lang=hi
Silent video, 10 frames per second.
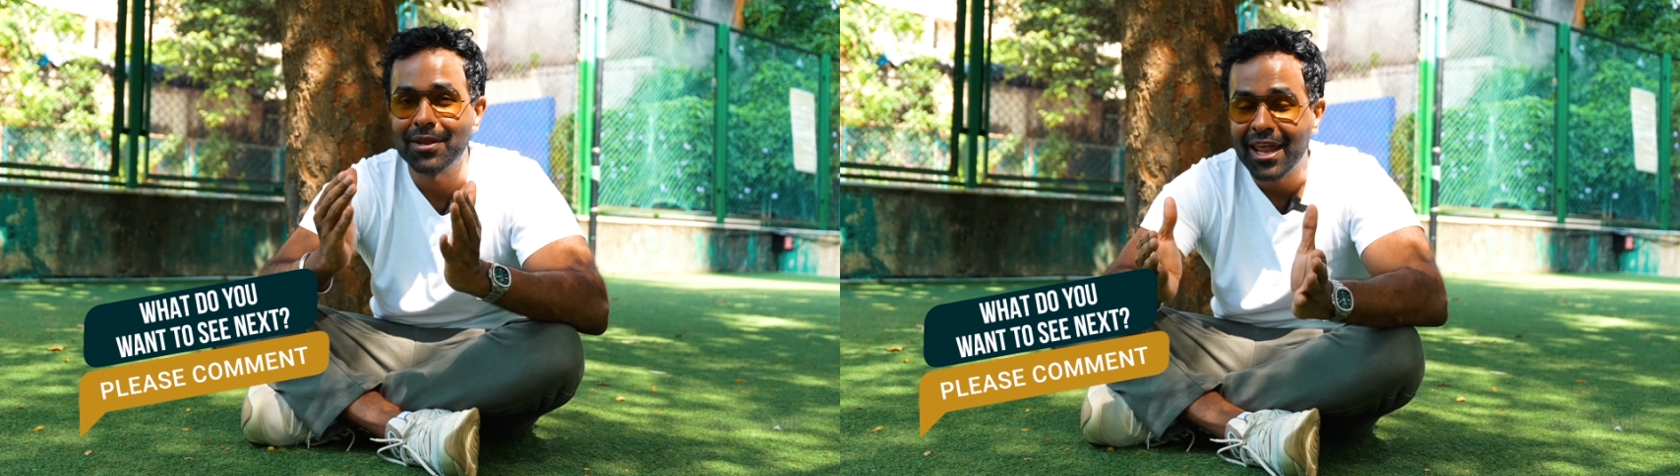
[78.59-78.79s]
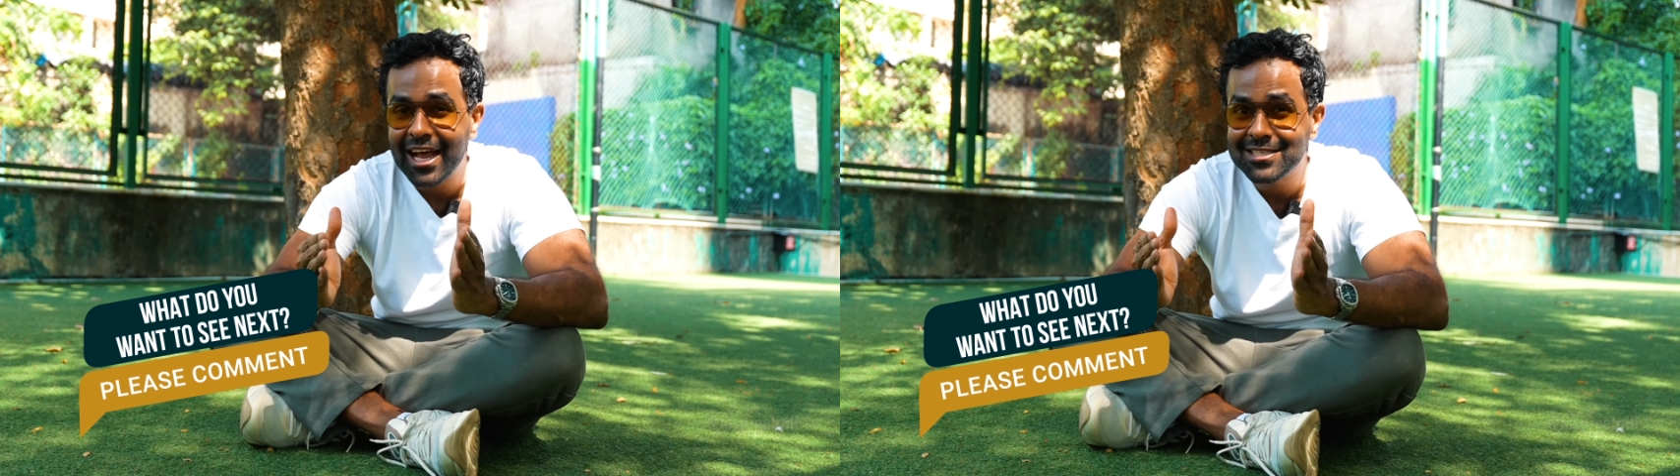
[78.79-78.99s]

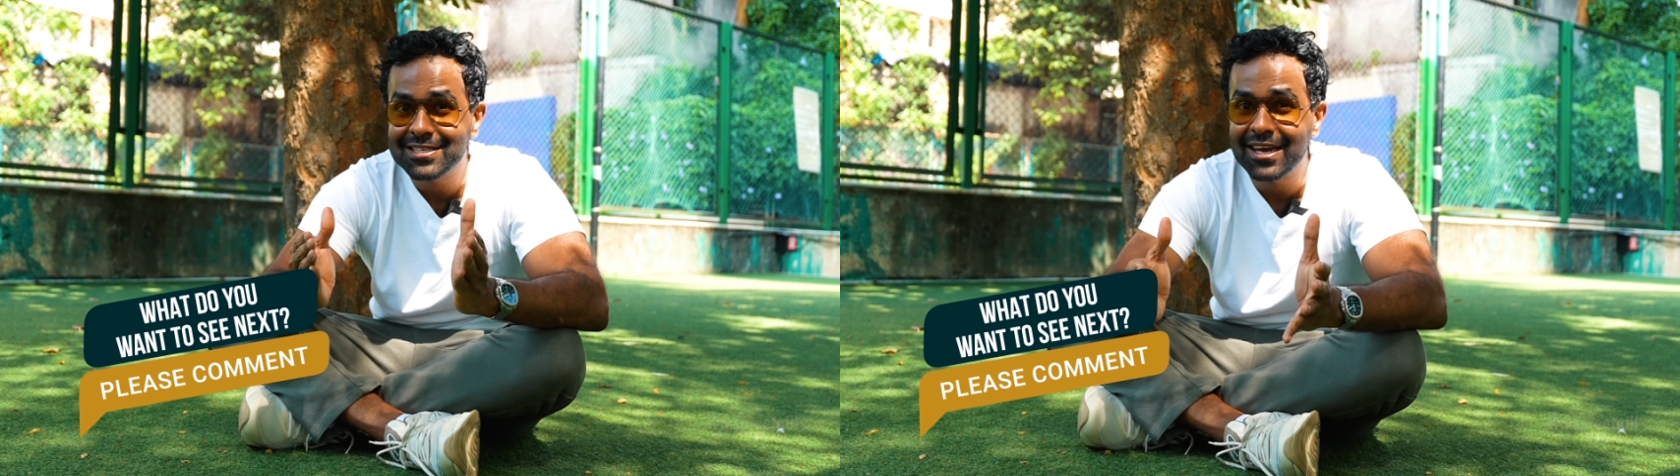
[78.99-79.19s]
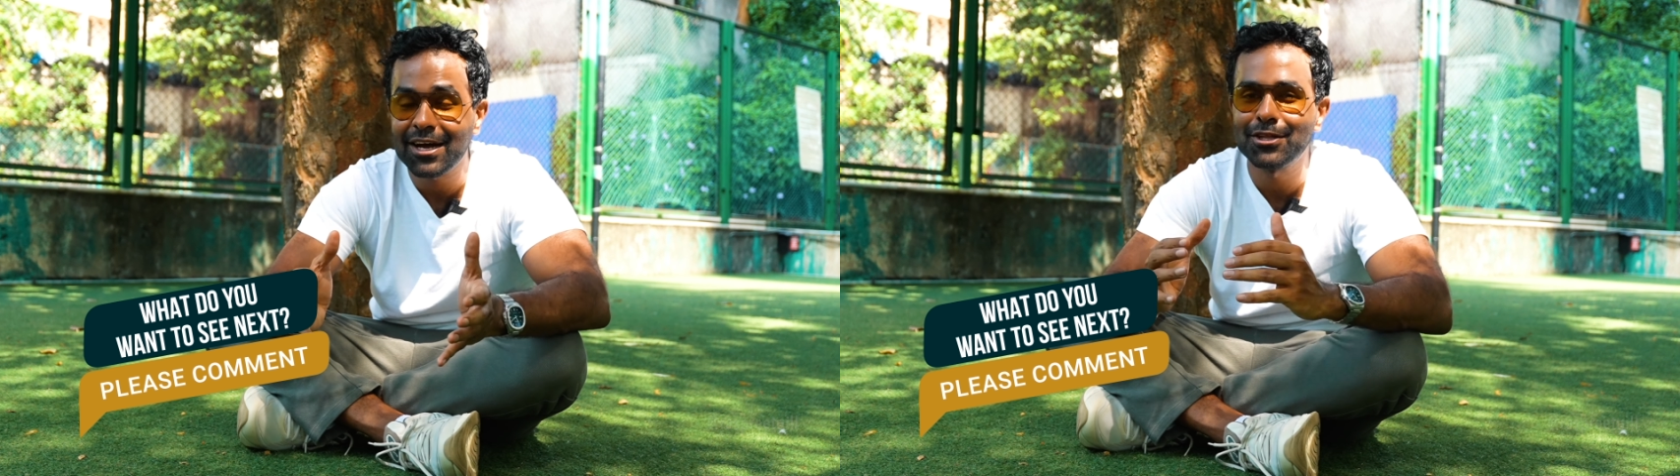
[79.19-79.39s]

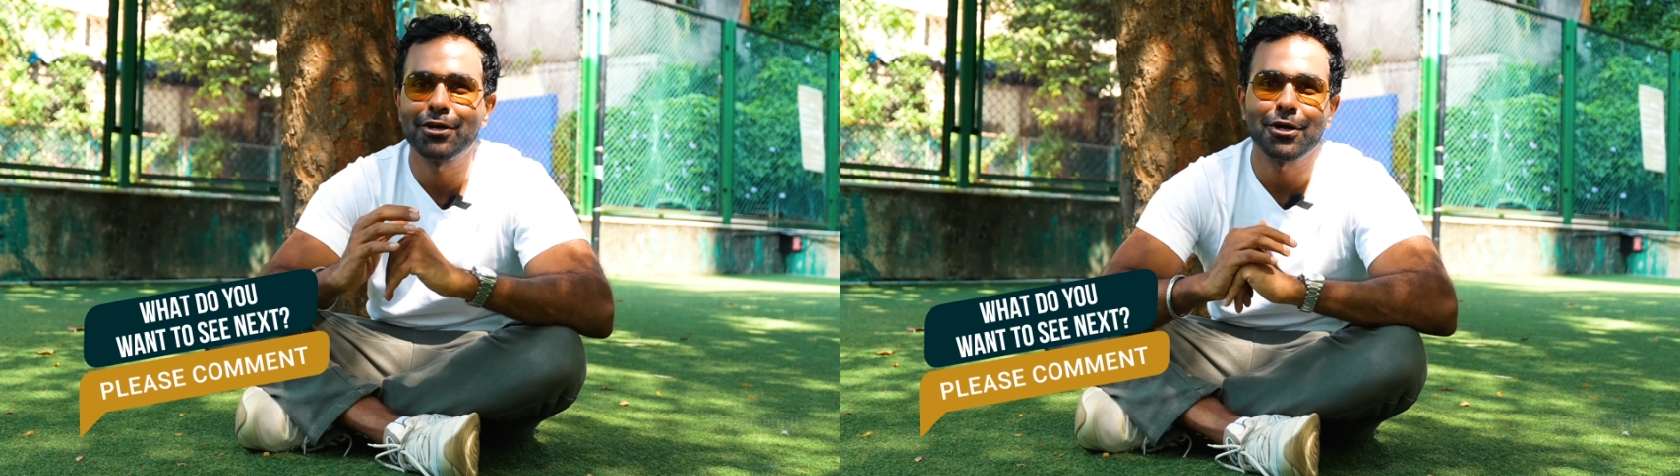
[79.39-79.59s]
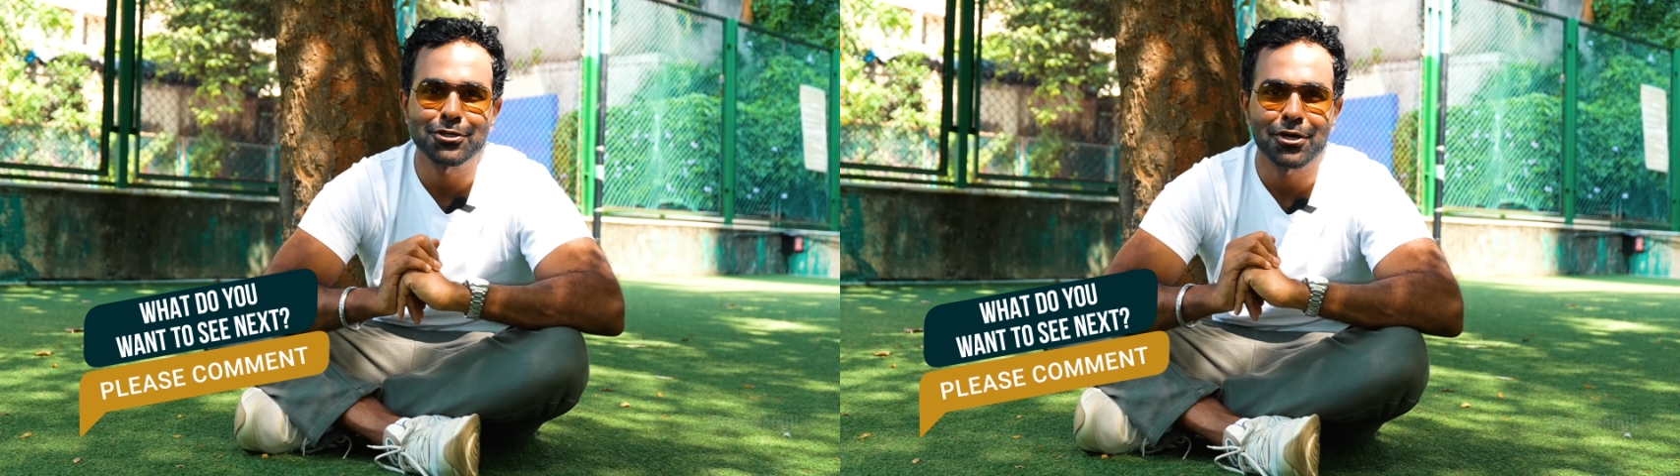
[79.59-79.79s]
नेक्स्ट क्या
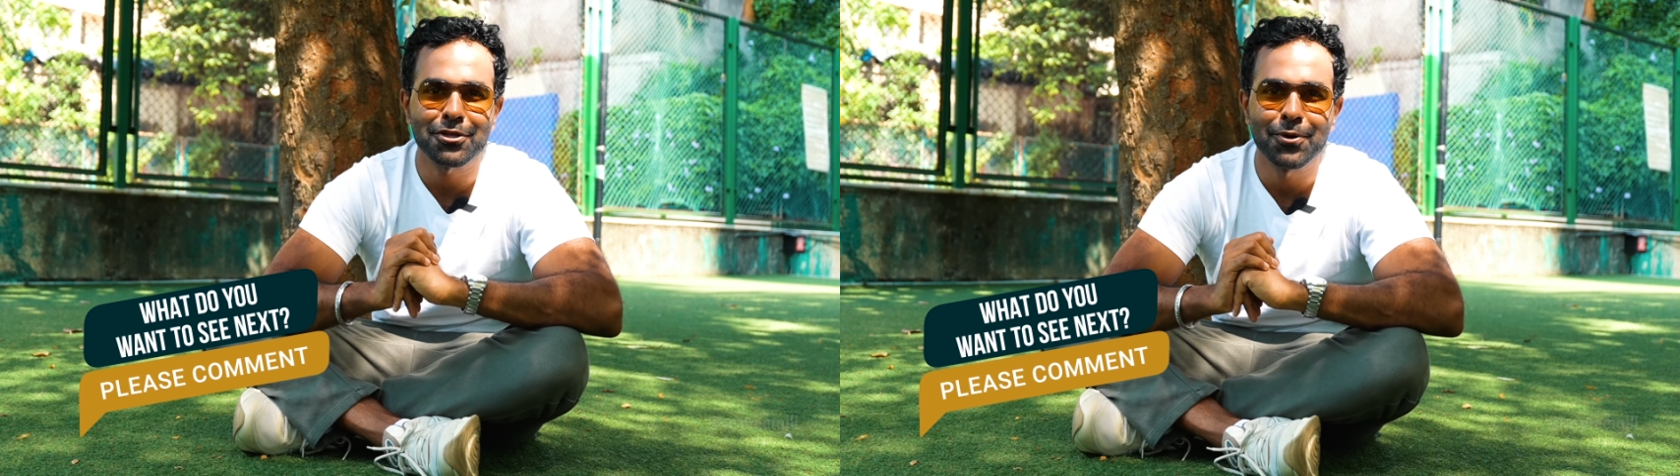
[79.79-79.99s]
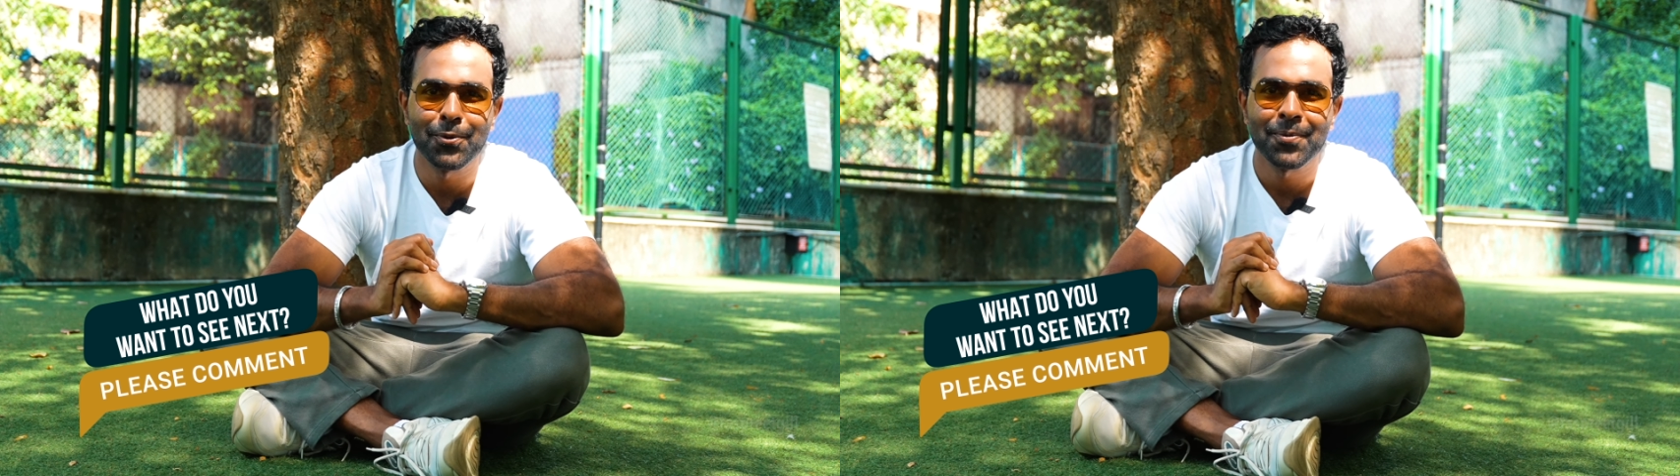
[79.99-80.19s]
देखना
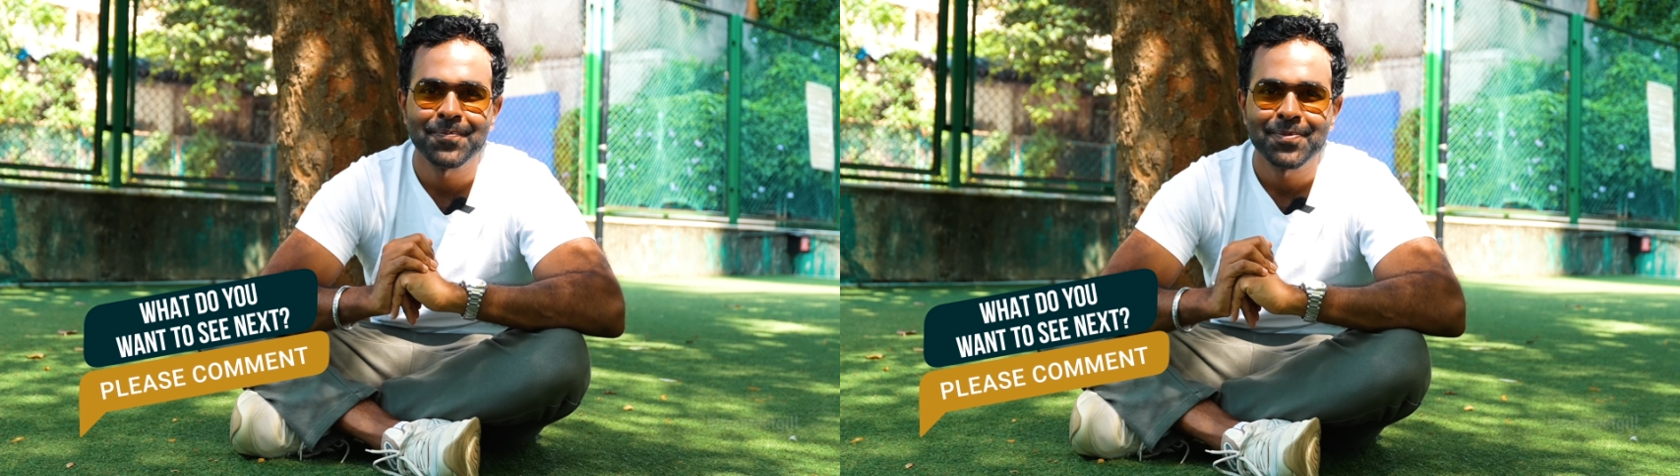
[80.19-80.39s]
चाहते हो